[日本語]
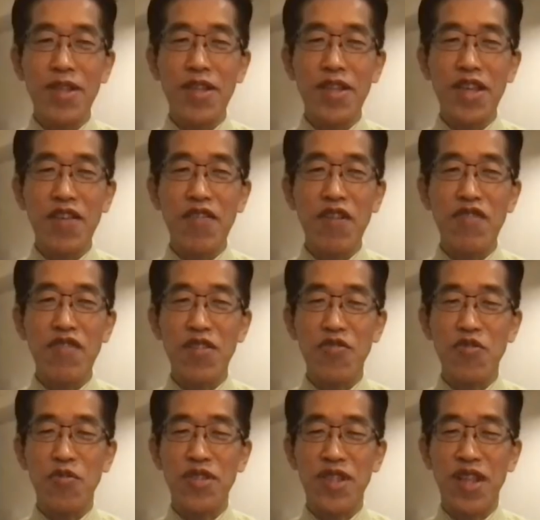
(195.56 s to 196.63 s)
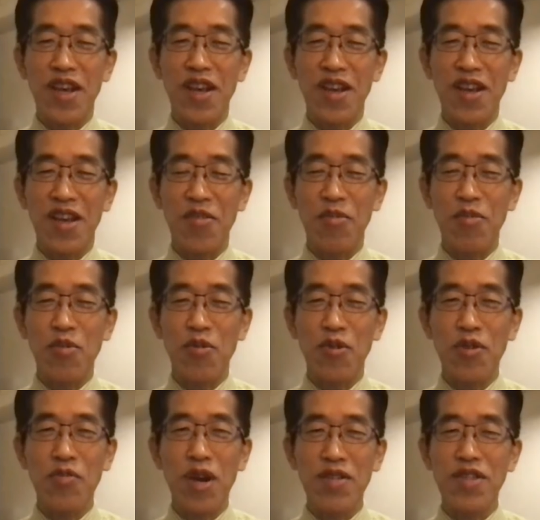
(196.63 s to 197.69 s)
立憲は増やすと思ってたけども、これ
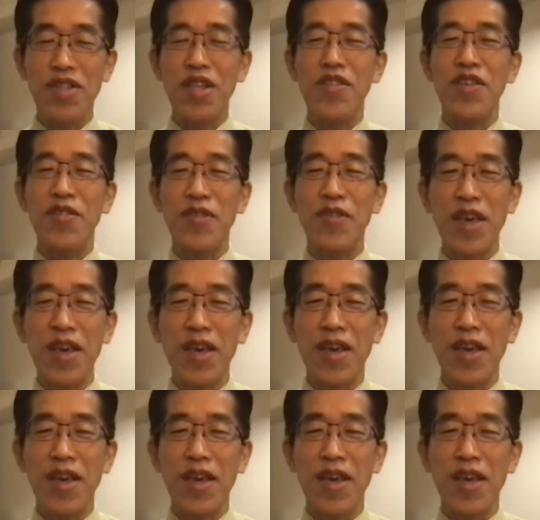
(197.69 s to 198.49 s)
も外したんだよね。